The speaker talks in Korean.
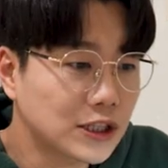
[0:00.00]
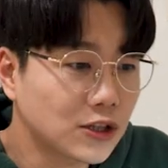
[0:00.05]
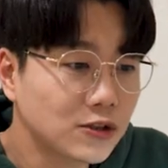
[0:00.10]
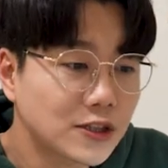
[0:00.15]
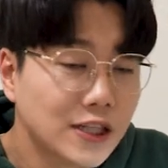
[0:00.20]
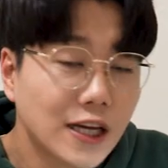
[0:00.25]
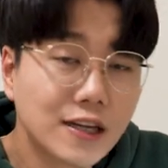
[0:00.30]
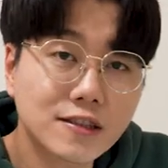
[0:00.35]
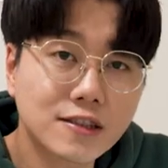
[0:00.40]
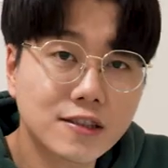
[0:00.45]
해서
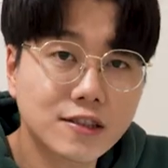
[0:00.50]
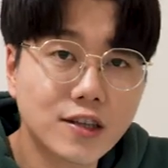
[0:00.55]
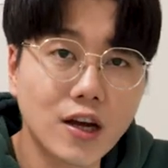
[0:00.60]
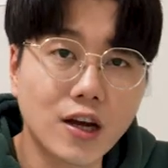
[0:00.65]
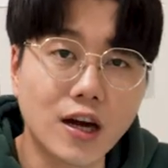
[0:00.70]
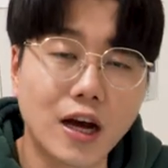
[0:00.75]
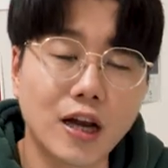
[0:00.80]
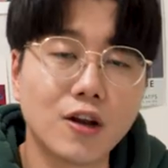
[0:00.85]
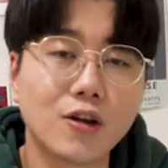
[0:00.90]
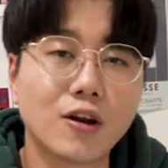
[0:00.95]
책
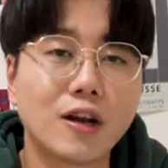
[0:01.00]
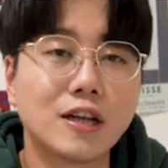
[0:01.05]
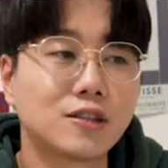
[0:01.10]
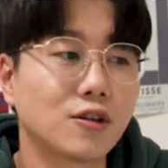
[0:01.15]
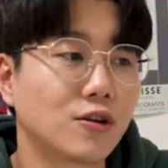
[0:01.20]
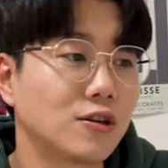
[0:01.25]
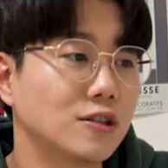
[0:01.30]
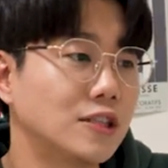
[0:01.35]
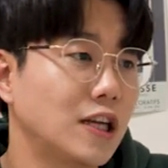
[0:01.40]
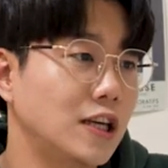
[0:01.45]
스캔
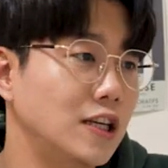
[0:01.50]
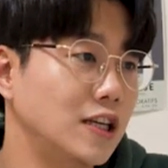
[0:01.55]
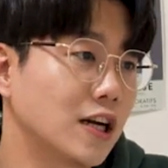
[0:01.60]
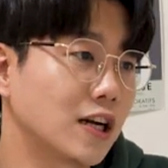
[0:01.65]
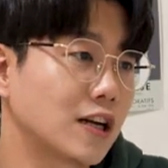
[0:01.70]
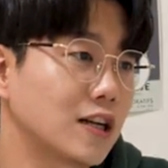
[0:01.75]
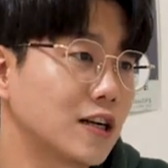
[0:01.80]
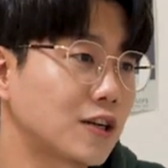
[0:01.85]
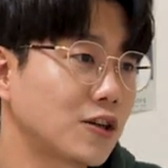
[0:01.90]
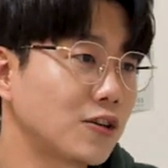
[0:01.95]
관련해서는 이제
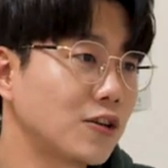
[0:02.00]
이야기를